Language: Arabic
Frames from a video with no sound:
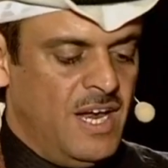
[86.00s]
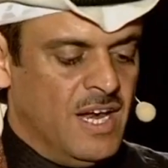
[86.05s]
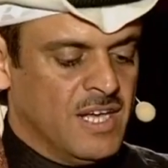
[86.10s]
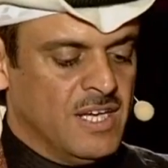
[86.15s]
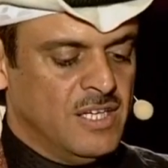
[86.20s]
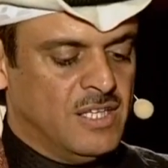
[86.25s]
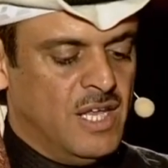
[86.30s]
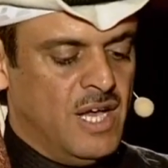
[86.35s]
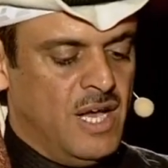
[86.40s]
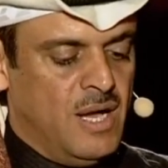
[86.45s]

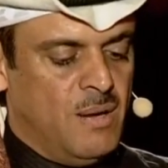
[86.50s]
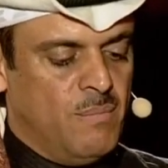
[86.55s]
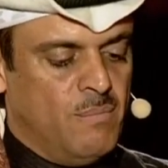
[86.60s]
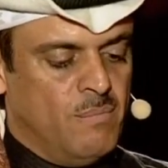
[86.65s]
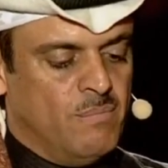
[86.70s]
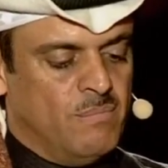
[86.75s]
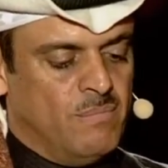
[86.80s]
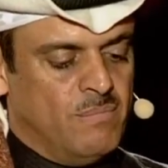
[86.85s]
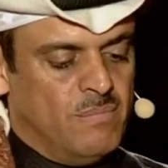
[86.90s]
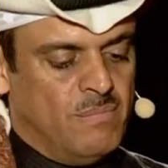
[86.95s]

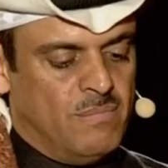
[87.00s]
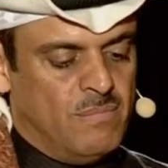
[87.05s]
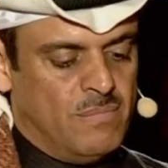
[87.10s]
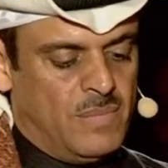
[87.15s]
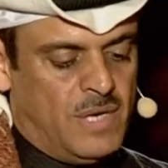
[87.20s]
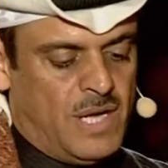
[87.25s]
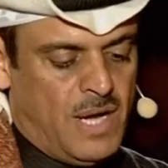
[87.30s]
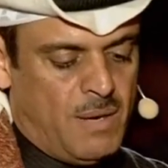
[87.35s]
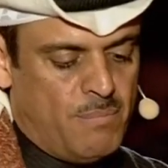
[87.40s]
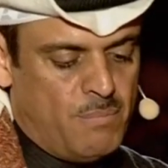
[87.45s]
الختام
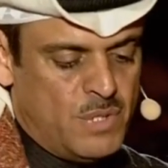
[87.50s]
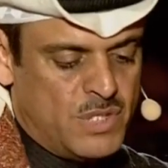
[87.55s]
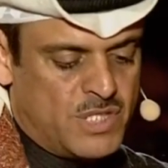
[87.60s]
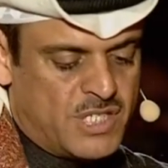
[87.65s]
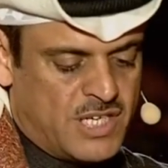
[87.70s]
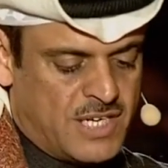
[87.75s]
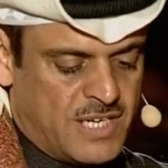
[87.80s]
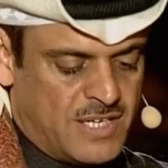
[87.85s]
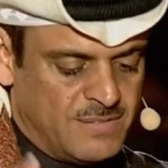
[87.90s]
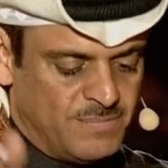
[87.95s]
كان
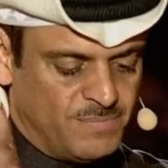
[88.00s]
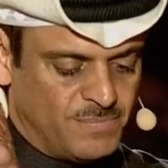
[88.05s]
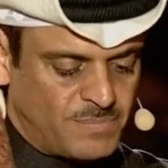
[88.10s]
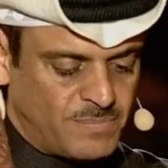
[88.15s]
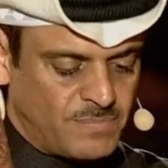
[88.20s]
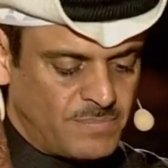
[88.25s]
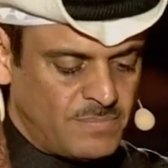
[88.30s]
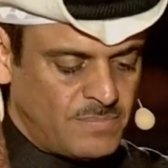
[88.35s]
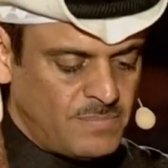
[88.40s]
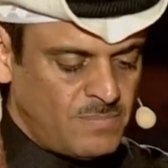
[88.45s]
مسك
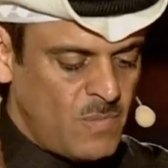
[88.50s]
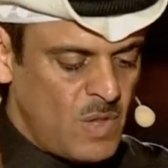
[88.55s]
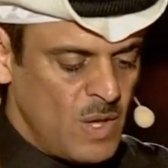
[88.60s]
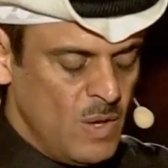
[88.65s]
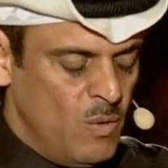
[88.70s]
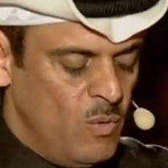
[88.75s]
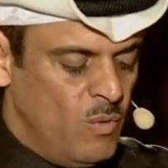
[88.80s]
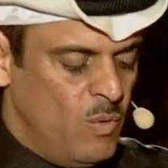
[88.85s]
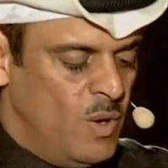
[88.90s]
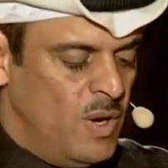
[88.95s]

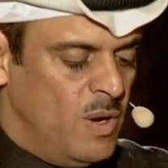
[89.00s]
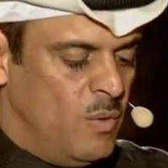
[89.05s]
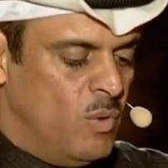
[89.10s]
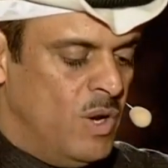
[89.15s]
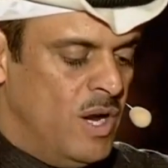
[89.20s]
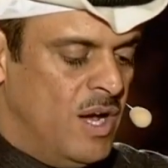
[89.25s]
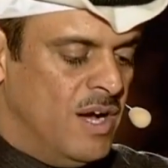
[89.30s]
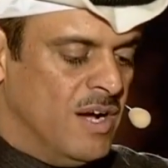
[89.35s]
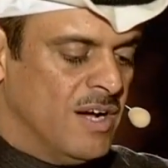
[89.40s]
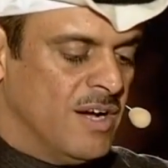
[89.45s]

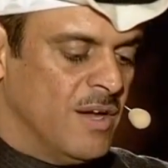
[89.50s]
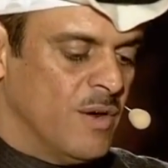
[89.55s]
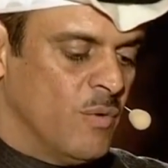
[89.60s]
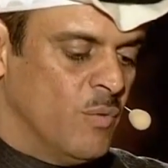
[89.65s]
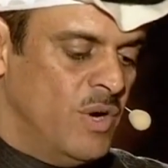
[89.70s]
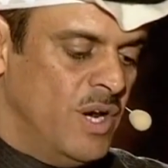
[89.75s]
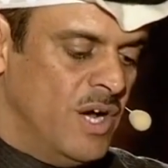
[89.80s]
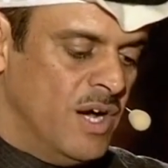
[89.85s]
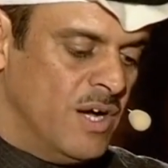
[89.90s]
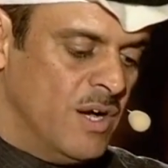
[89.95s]
ولا أخر
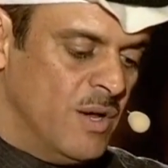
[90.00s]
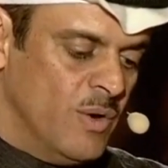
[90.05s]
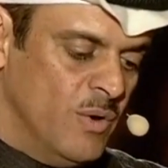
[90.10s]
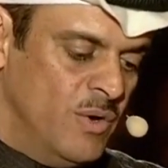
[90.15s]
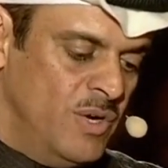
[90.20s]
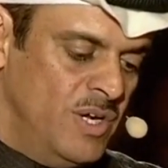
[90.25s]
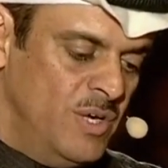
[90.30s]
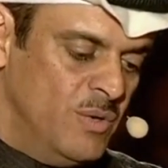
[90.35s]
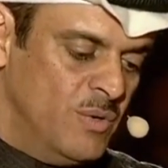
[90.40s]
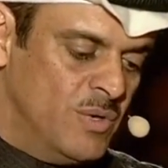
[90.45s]

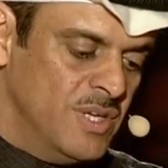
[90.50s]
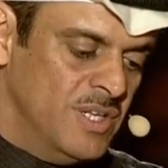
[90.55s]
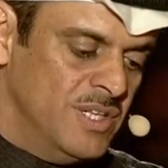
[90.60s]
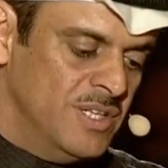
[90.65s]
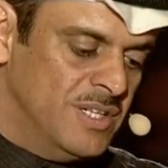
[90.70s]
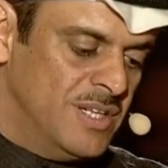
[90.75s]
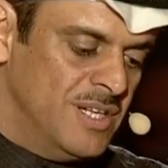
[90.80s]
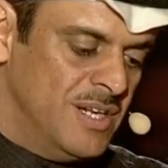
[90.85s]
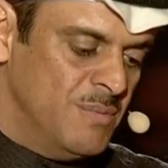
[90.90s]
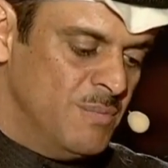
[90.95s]
ونخروني
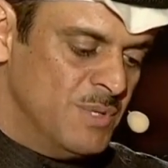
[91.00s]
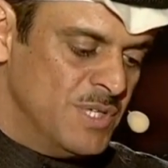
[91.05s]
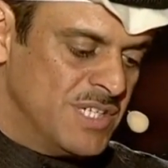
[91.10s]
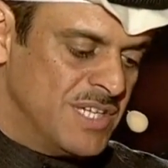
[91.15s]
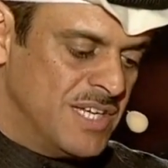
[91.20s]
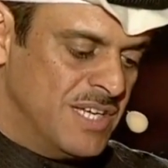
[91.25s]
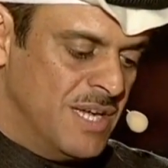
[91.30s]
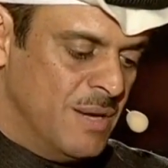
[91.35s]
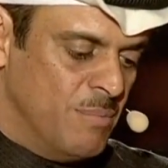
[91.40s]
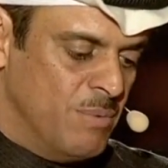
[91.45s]
وكنت
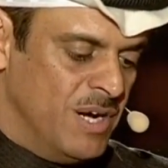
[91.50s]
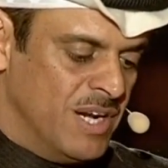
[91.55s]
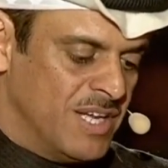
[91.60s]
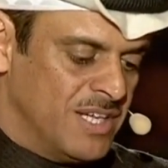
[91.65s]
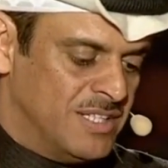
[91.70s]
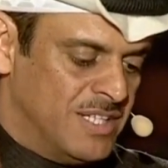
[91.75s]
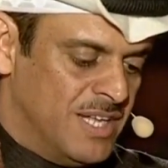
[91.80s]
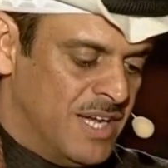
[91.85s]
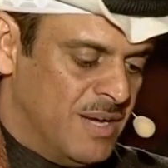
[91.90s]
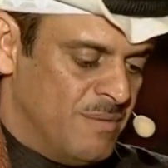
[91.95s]
المسك قبل
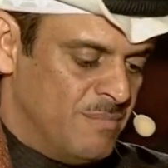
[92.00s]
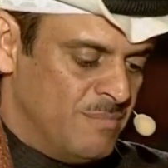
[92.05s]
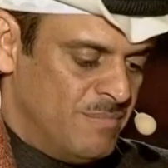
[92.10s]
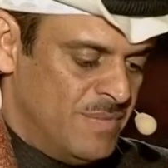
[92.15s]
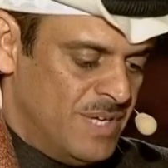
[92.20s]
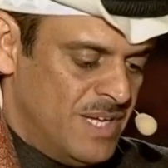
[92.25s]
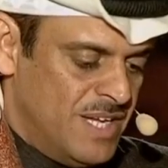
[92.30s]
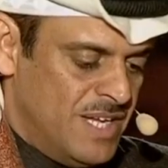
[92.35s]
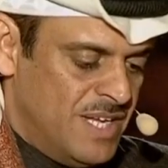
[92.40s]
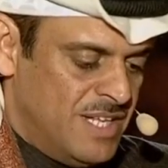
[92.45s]
الختام
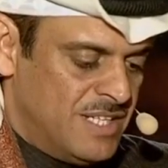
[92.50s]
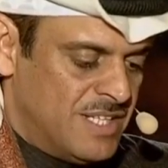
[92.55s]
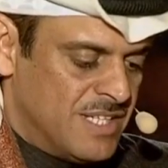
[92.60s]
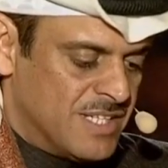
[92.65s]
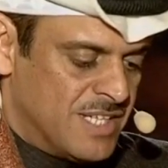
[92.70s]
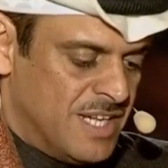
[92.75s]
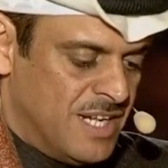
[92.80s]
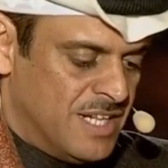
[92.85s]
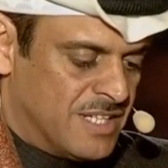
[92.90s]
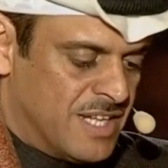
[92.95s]

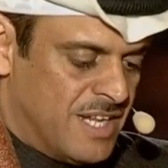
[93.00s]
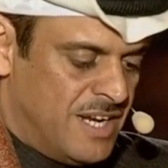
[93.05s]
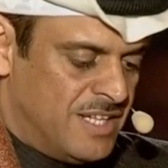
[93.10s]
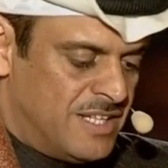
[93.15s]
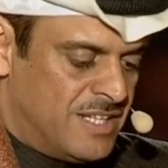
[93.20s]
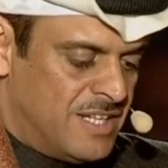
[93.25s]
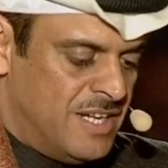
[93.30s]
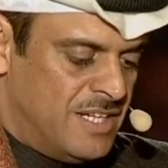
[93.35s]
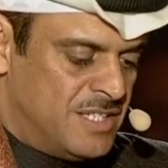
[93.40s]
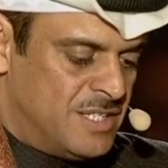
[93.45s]

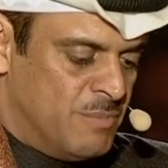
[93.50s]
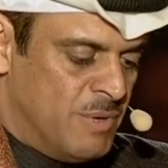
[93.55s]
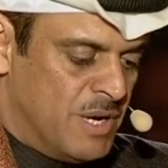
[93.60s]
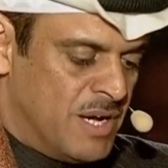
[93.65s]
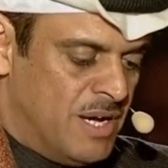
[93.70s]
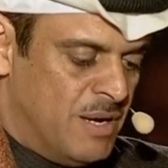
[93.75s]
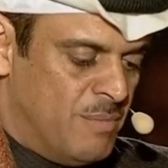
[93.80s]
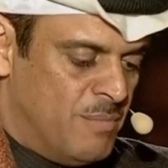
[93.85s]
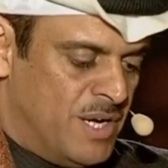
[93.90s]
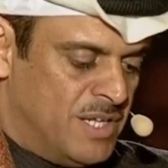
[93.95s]
تسلطنت لك
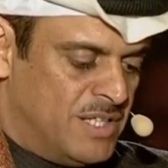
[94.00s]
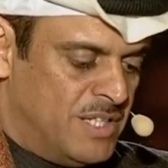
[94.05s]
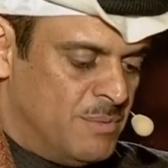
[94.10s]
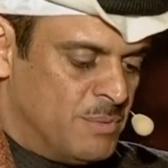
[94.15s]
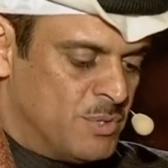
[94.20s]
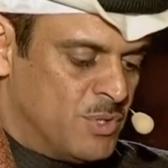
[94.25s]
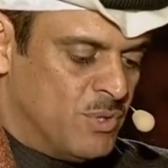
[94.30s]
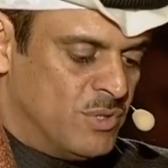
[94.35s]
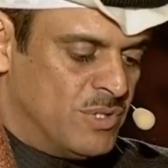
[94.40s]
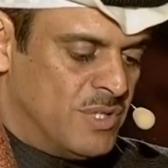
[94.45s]
مقاماتي
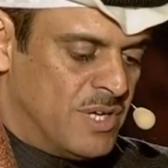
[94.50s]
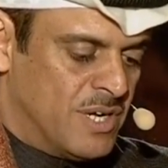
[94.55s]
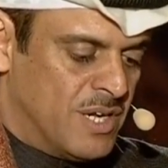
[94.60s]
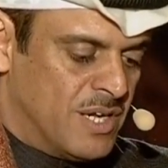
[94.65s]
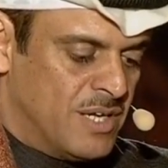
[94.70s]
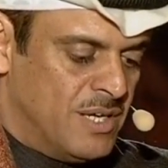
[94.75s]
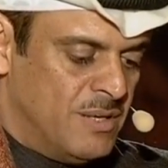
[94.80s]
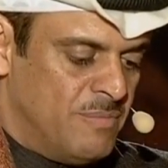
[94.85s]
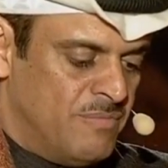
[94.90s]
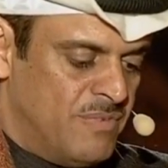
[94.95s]
بصوت
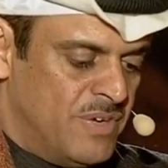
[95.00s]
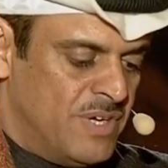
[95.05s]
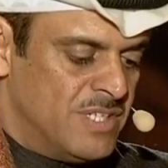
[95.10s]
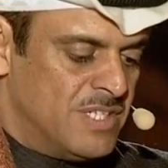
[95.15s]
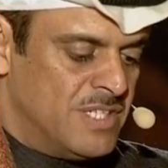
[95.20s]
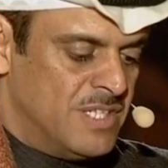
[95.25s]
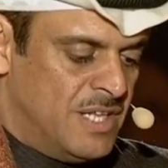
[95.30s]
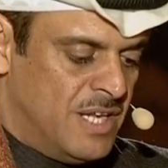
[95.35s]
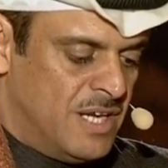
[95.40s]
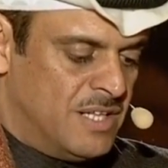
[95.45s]
الرخيم
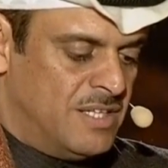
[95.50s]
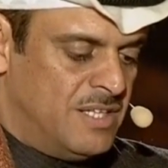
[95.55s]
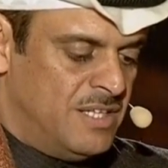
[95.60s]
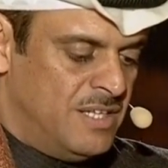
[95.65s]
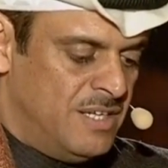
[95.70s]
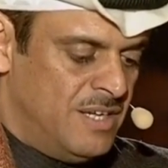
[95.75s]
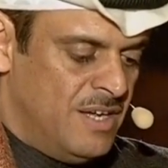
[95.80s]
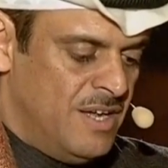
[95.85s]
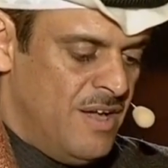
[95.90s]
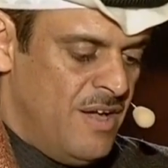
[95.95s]

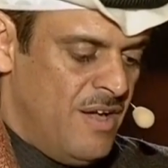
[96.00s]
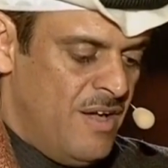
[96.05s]
فنستدرتي